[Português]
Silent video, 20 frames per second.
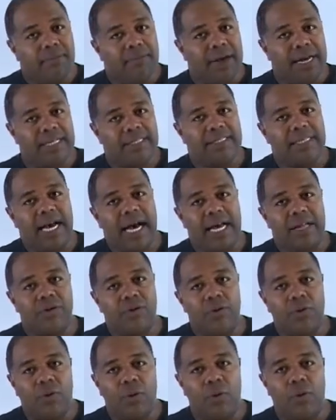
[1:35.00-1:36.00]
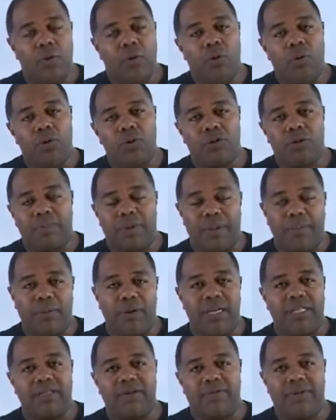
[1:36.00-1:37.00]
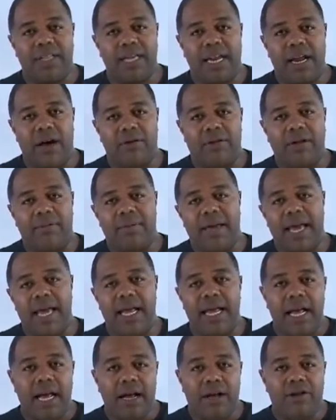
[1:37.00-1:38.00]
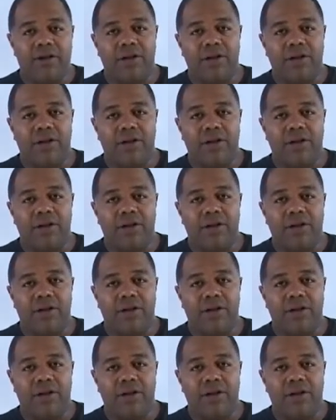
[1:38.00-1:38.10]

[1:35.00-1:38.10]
baseado no concurso para a Polícia Federal também,